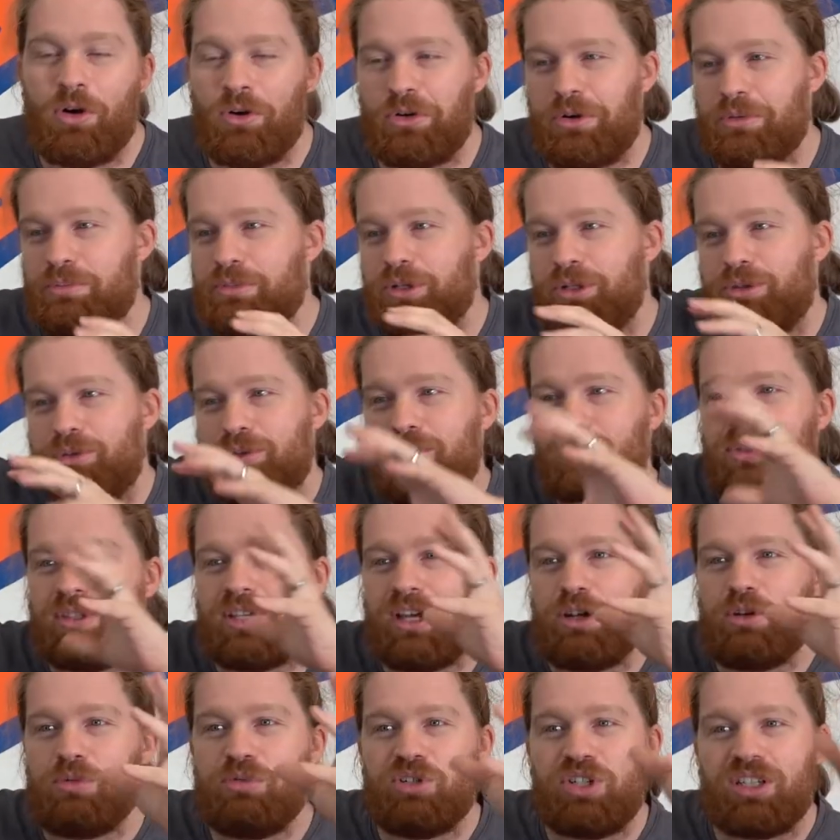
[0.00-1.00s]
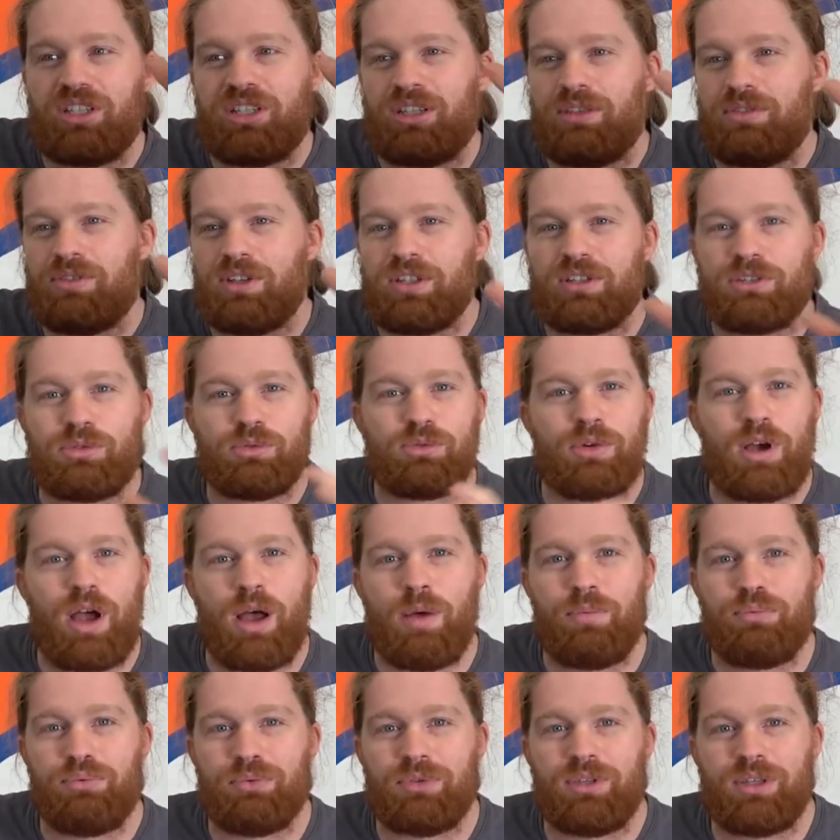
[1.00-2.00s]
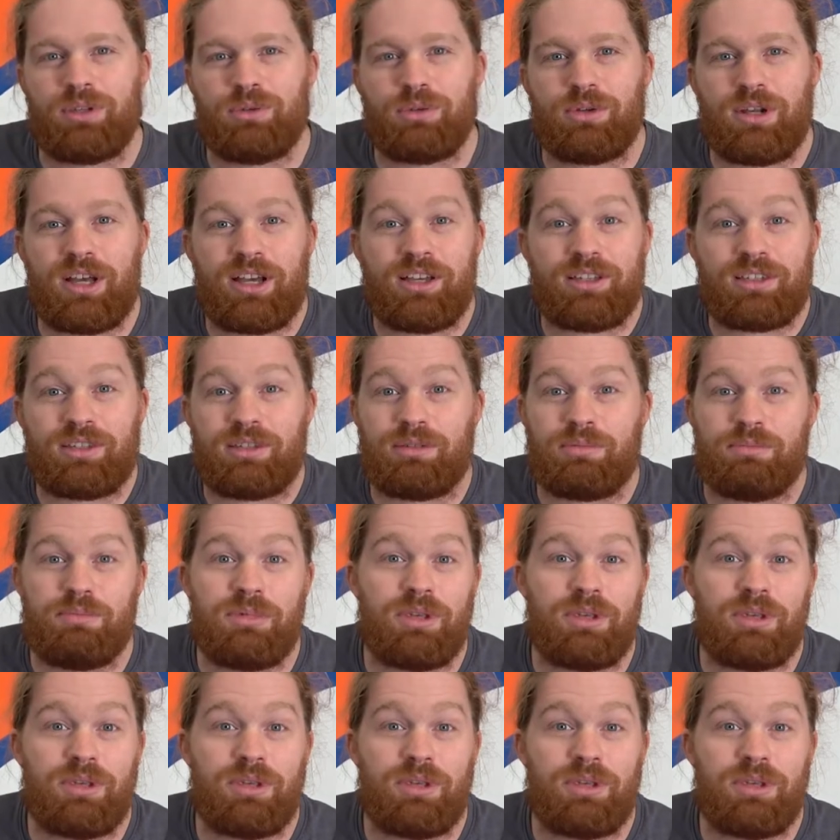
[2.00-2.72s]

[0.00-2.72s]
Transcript: en mode totale objectivation, un peu dégueulasse,